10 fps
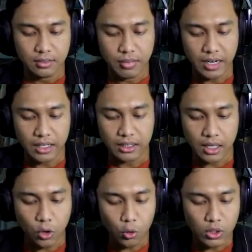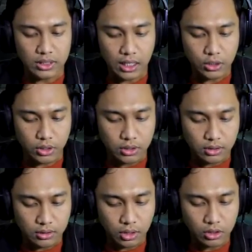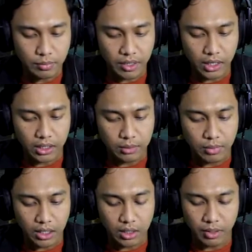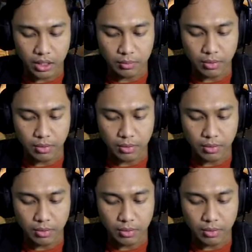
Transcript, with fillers: mari kita oh gua salah cuy harusnya pakai ini pakai ini pakai